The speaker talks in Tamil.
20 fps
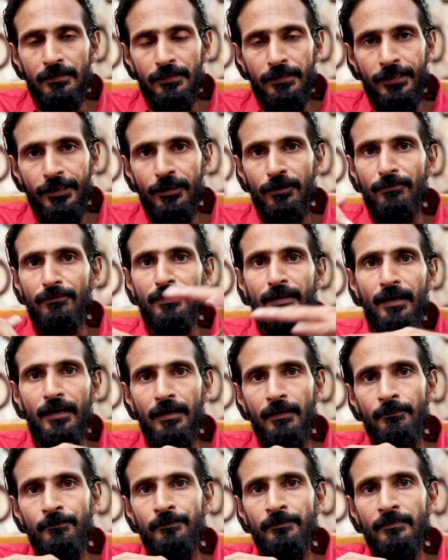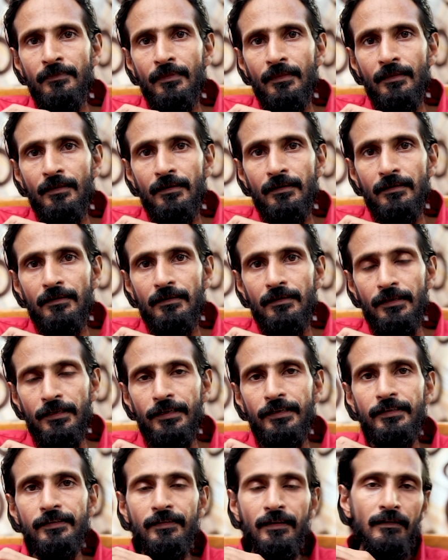நிற்கணும்னா
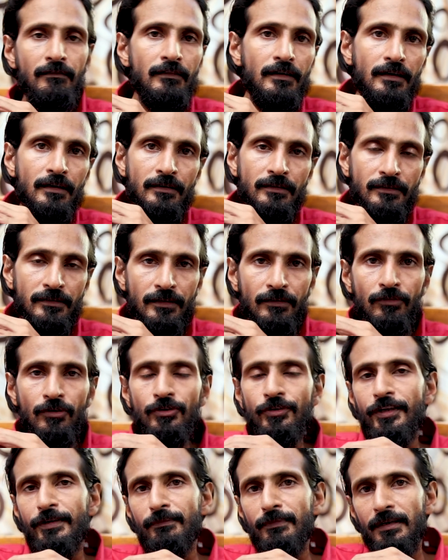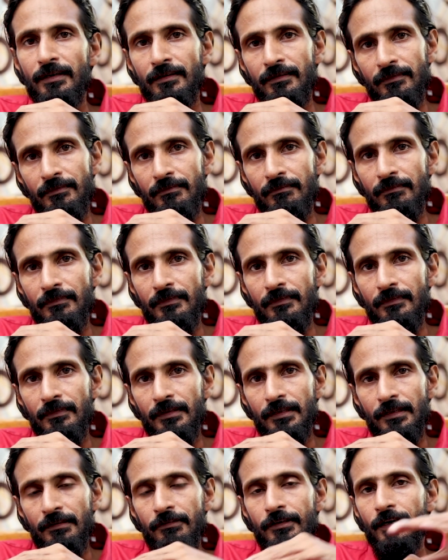இன்றைக்கி செலவாகிறது எவ்வளோ தெரியுமா
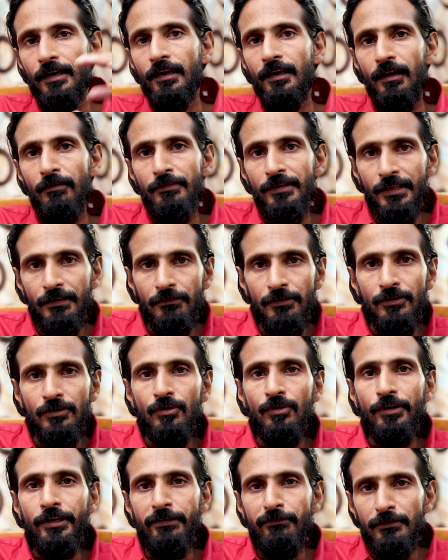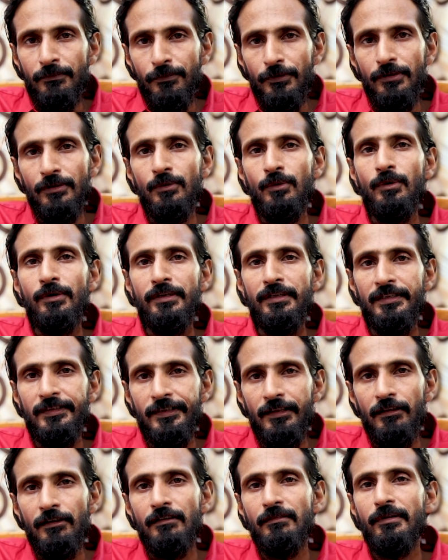இவர்களெல்லாம் இருபது கோடி முப்பது கோடின்னு
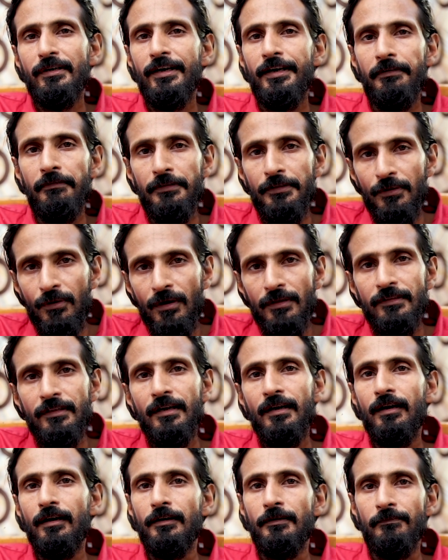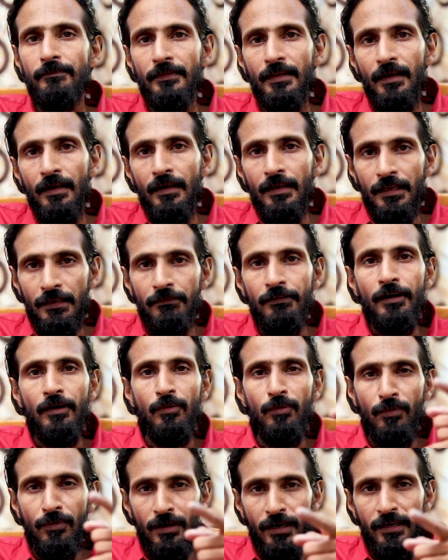செலவு பண்ணிவிட்டு வந்து உட்காந்துருக்காங்க
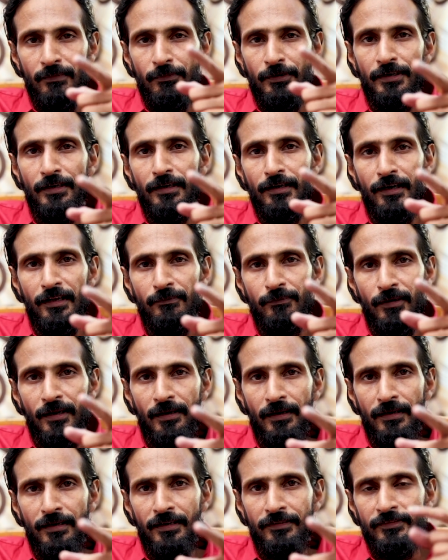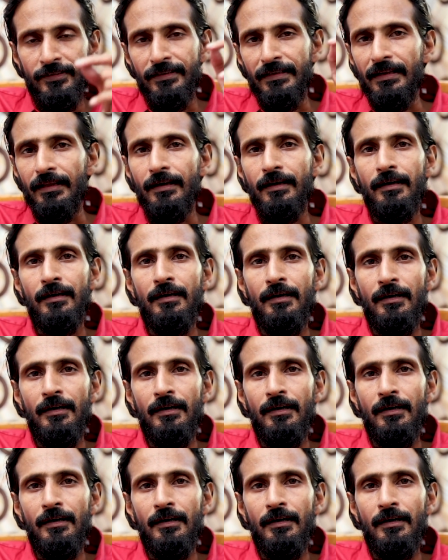இவர்கள் உங்களை பற்றி நினைப்பார்கள் நினச்சிங்களா